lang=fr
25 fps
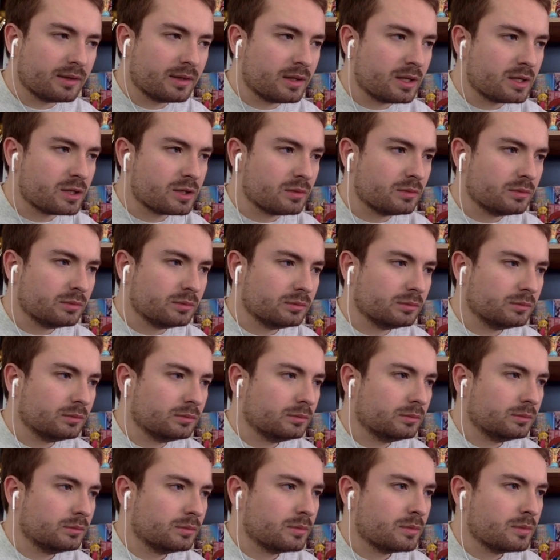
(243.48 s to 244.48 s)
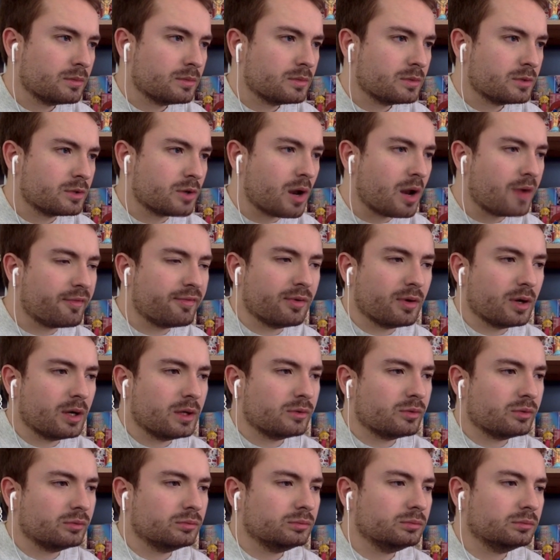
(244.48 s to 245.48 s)
Neiges, non hein. Genre la forêt et
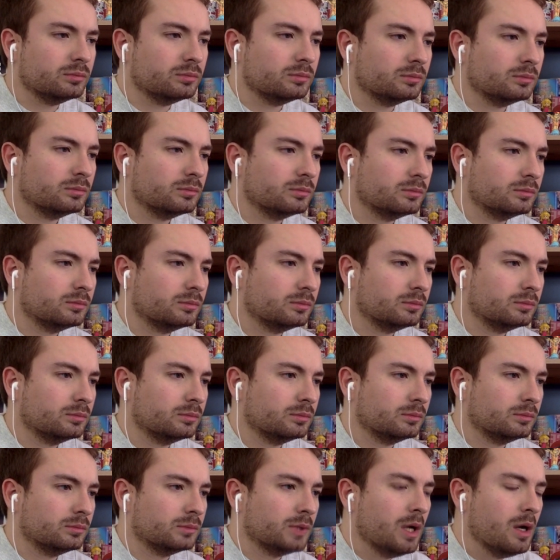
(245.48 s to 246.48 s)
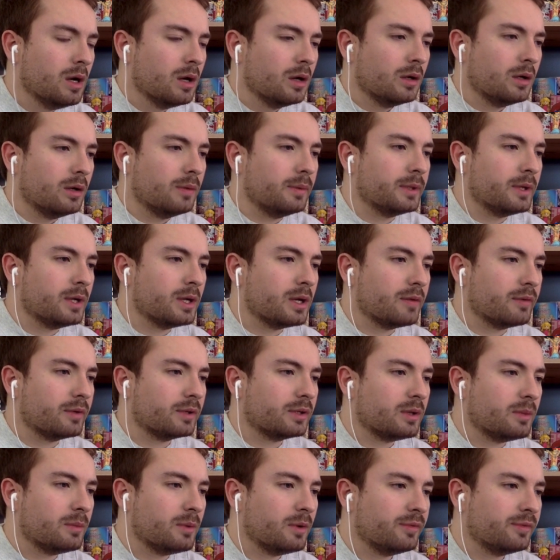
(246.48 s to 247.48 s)
tout. Mais maintenant il invoque
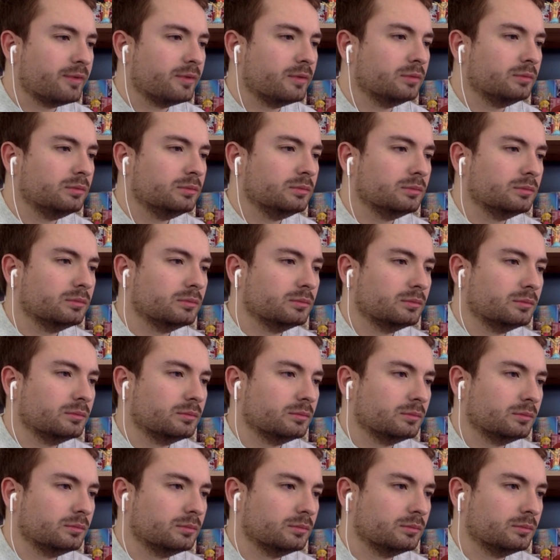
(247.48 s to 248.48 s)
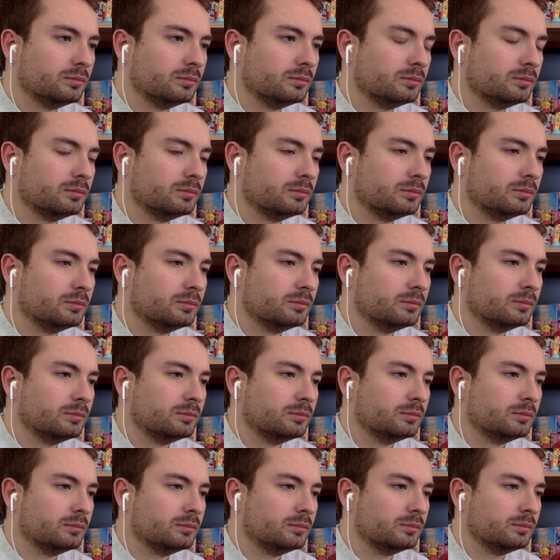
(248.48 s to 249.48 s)
des meufs et
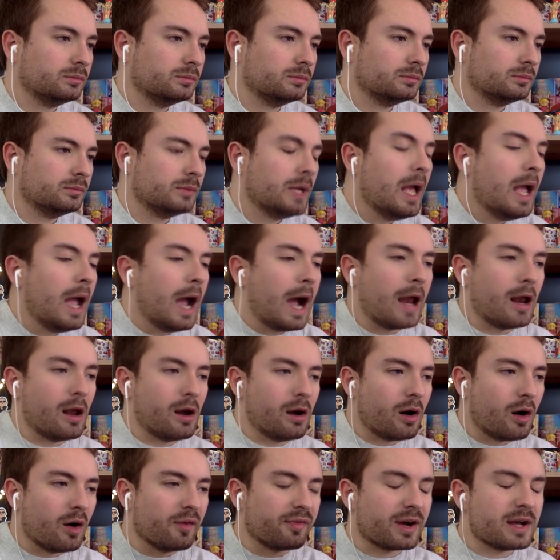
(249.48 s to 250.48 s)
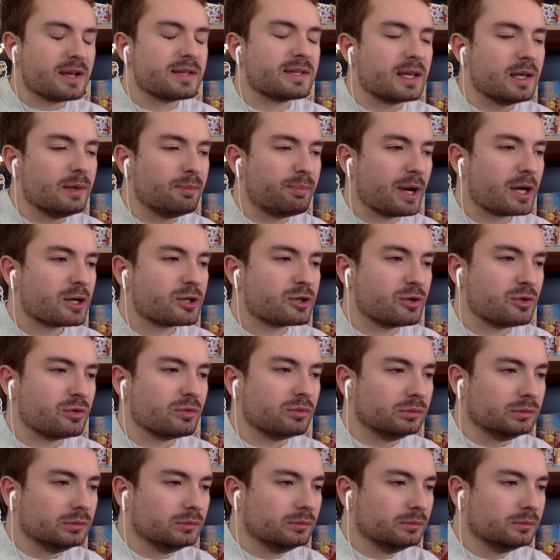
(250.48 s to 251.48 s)
tout. Alors en vrai c'est hyper
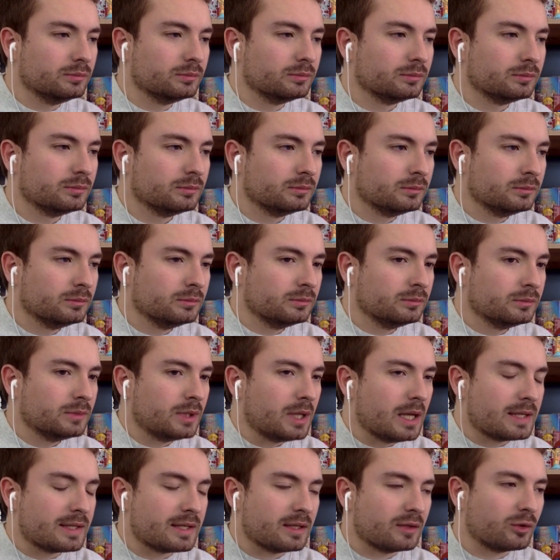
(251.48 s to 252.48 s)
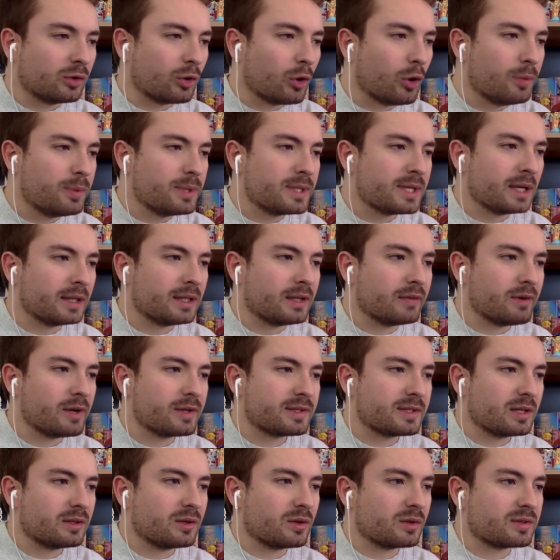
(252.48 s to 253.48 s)
chelou. Et c'est trop bizarre d'avoir
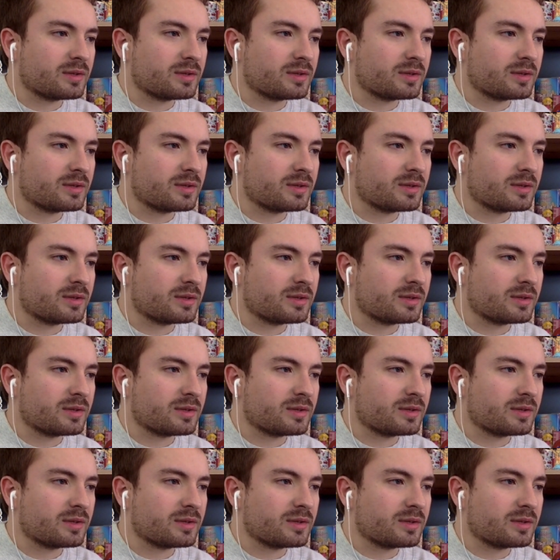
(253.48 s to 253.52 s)
ça dans